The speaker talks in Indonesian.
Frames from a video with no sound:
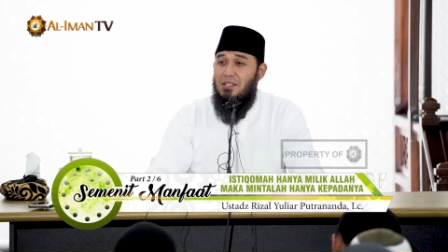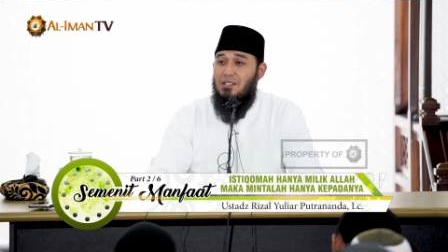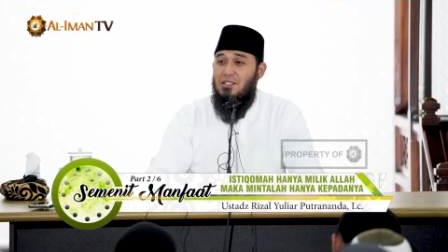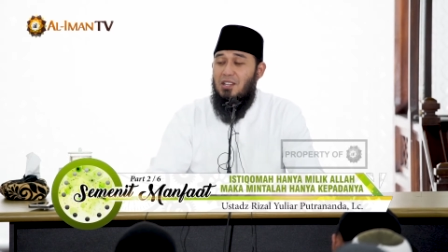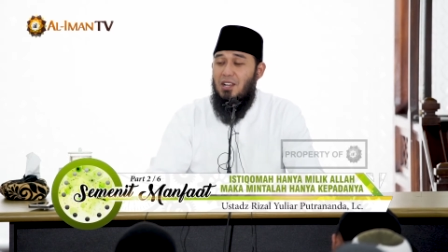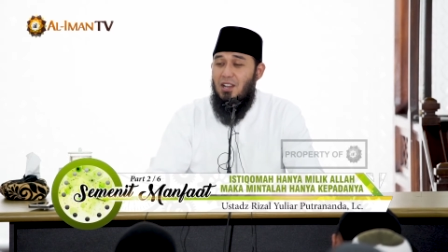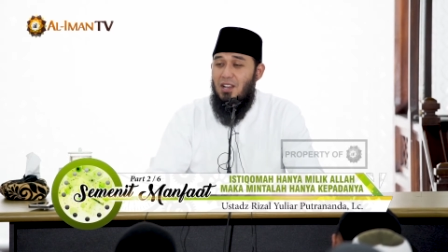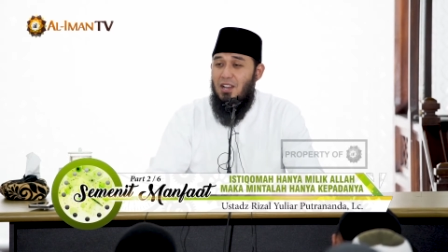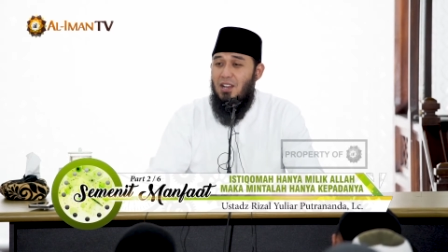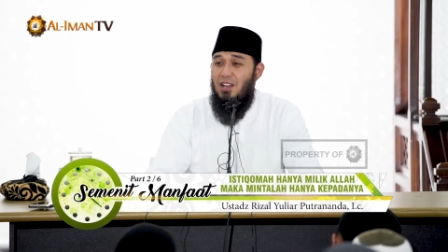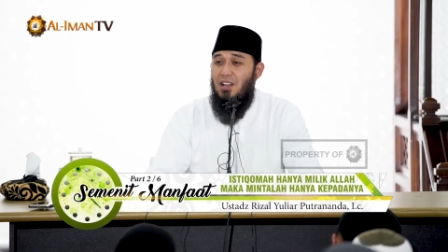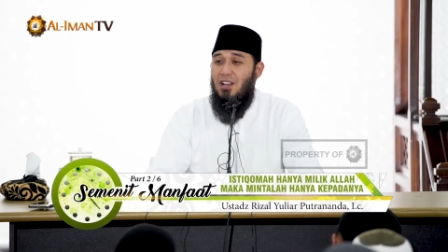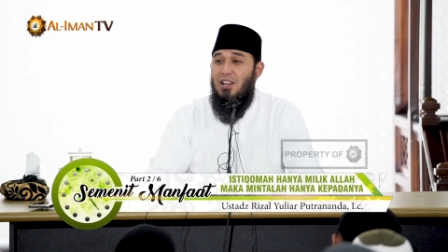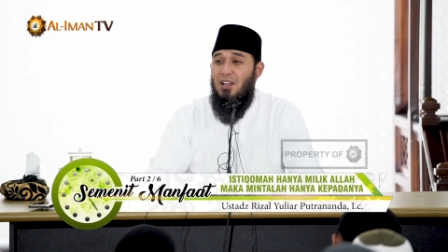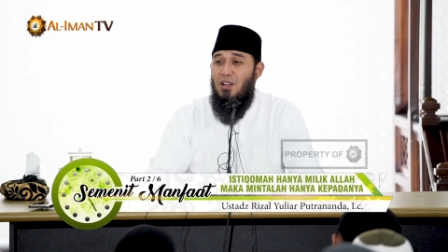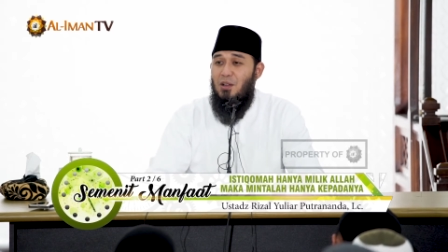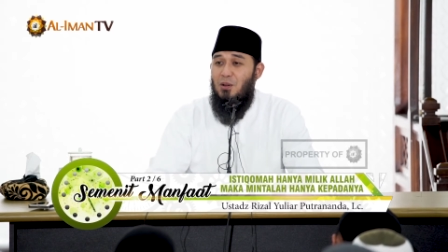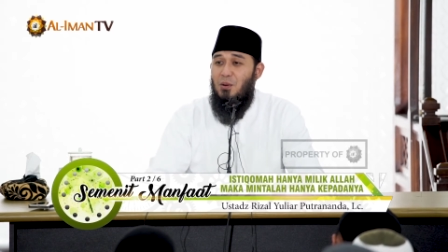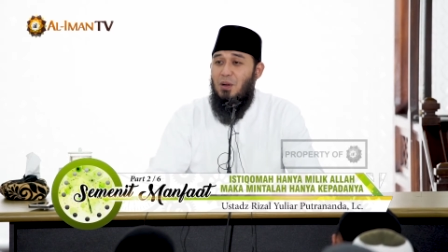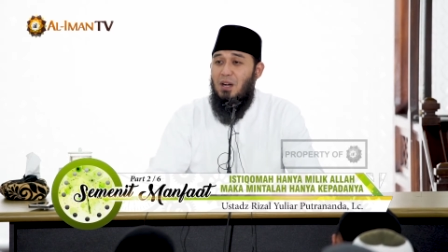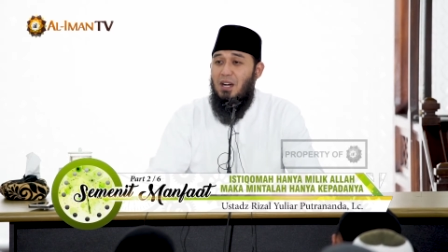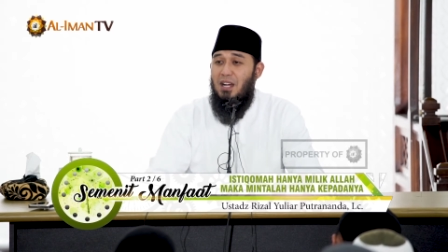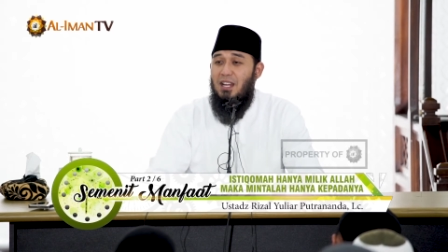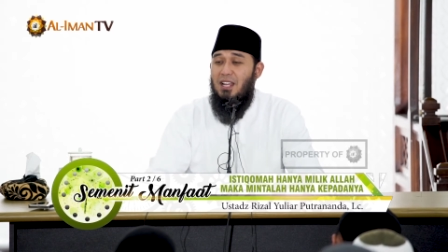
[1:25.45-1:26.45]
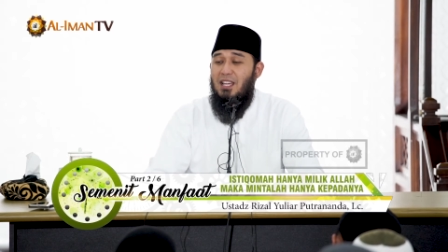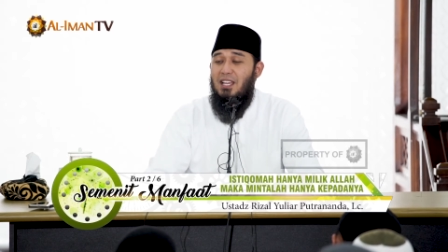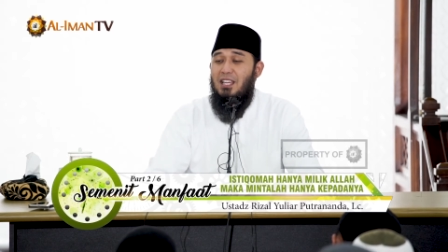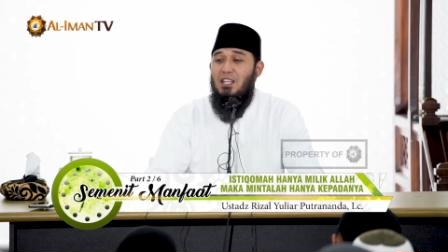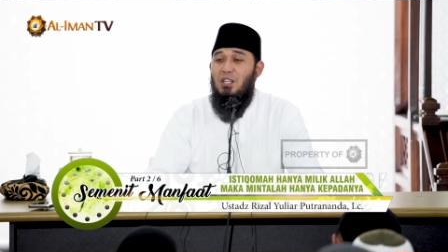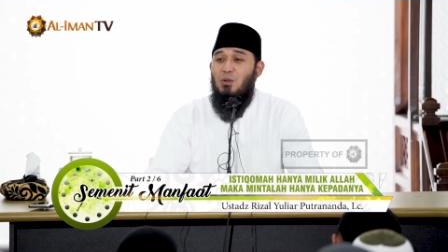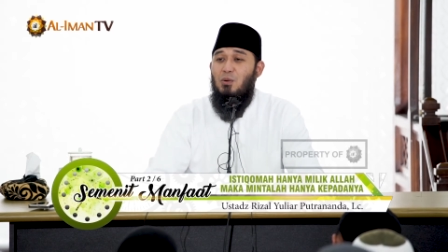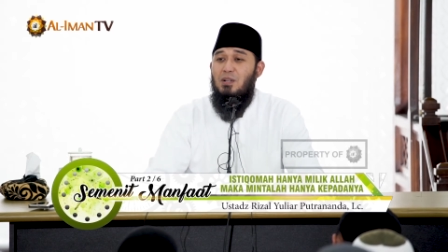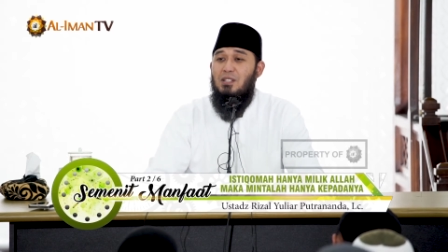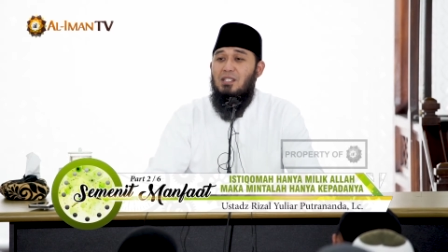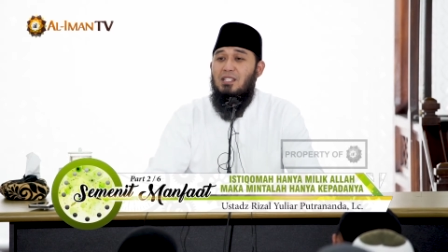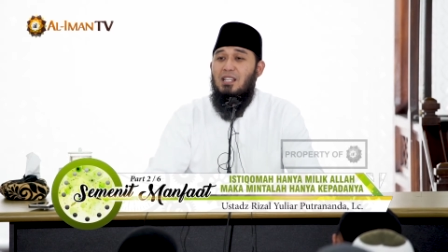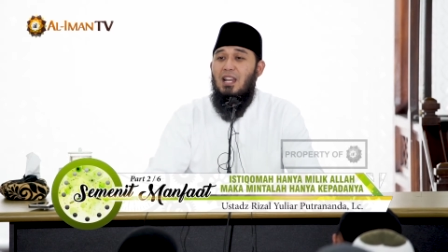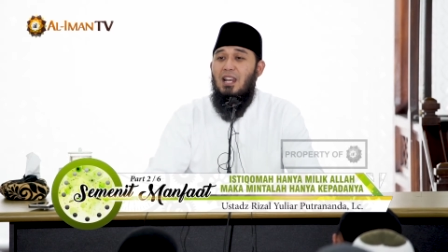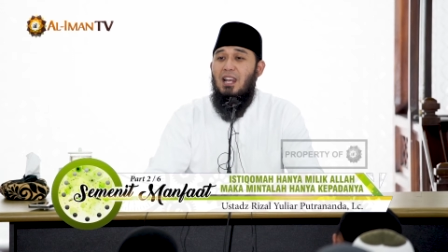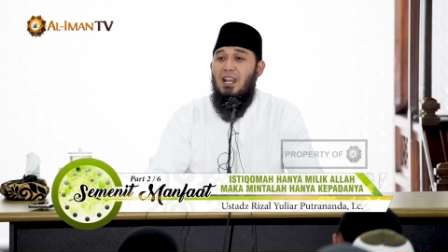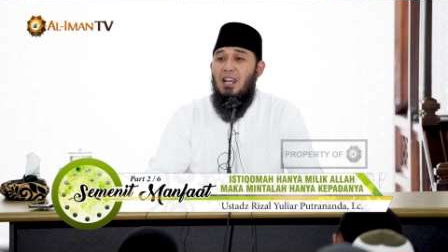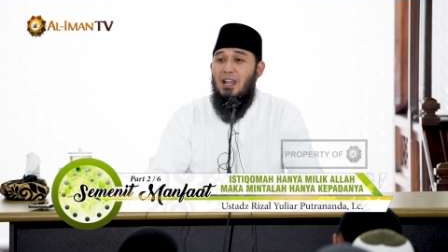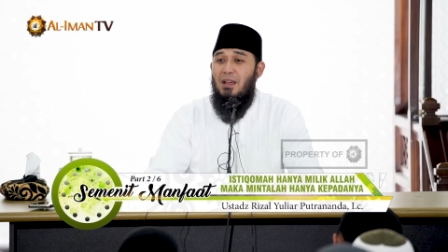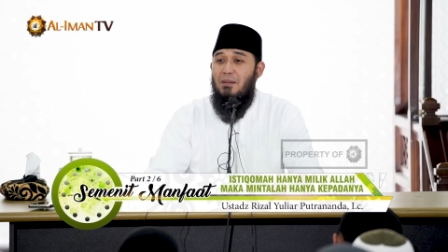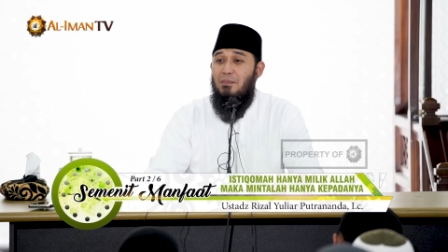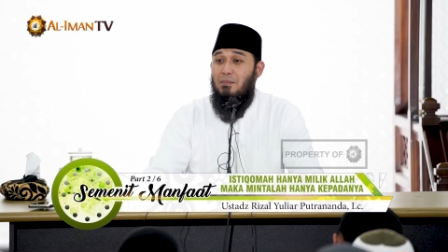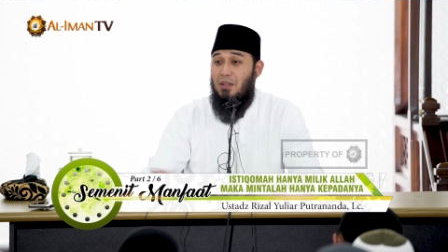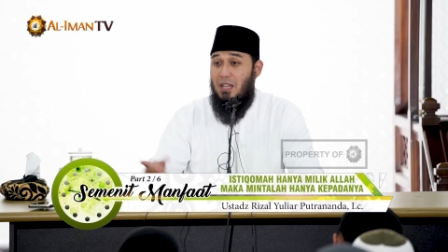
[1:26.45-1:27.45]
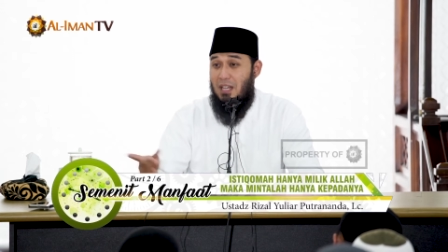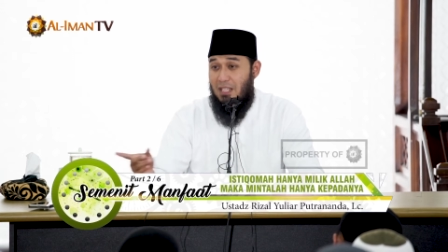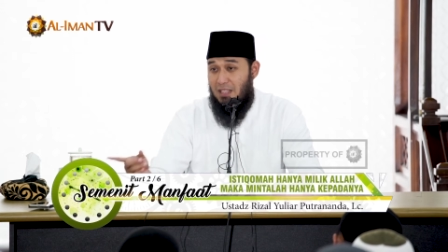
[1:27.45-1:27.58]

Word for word: sallallahu alaihi wasallam